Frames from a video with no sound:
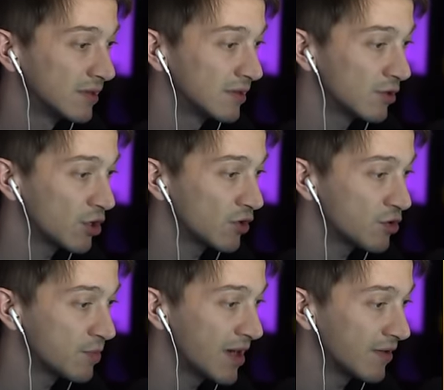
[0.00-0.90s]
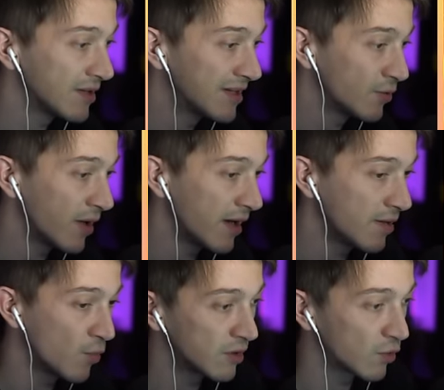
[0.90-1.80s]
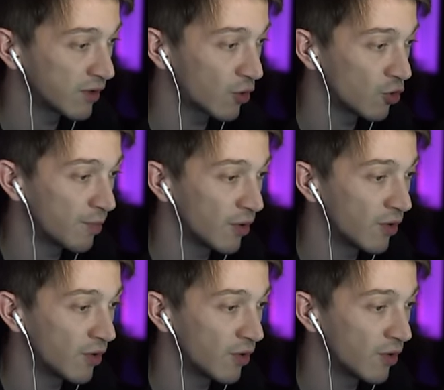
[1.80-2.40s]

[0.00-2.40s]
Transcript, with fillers: No, non me le... Ok, buono. Contraccolpo.